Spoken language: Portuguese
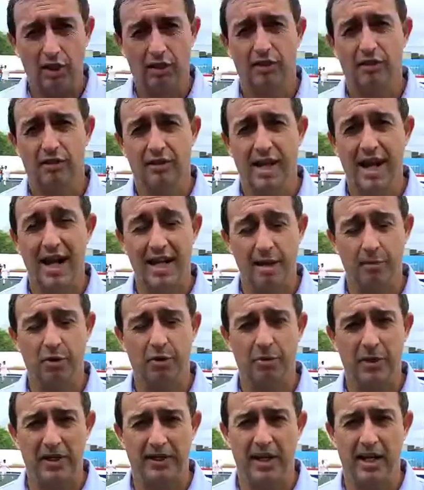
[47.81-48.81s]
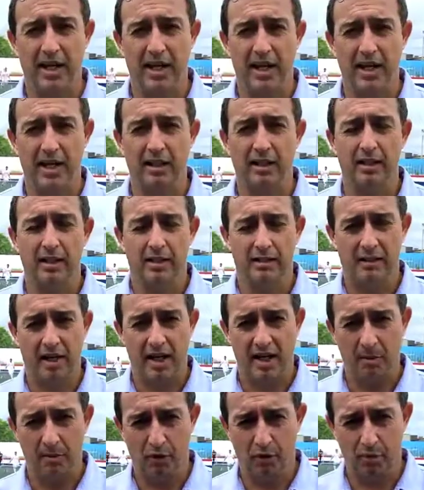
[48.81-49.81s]
que traremos para Itanhaém.
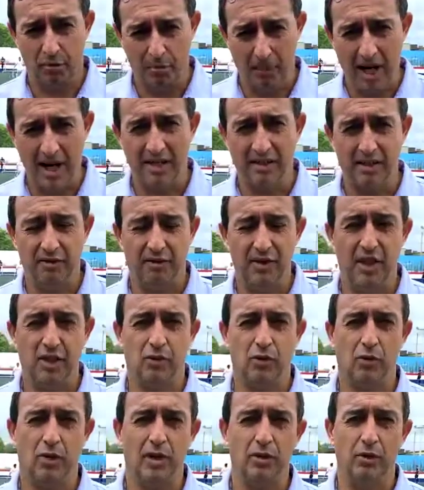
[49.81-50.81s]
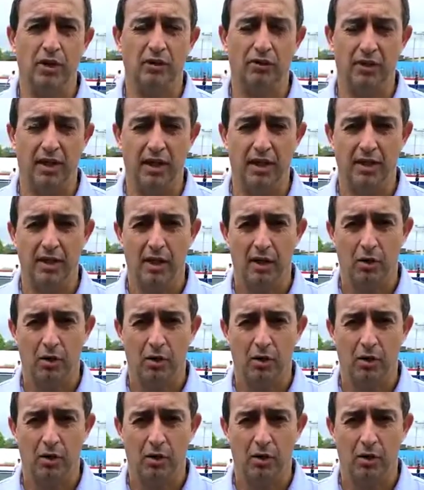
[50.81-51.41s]
Traremos mais eventos o ano que vem,